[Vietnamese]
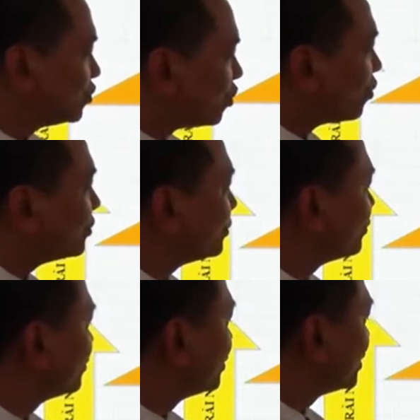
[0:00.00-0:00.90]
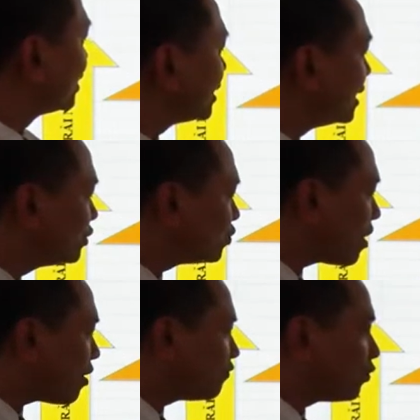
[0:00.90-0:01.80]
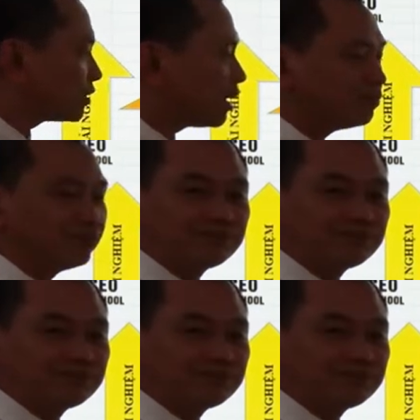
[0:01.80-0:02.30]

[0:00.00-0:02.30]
rồi đến trung học phổ thông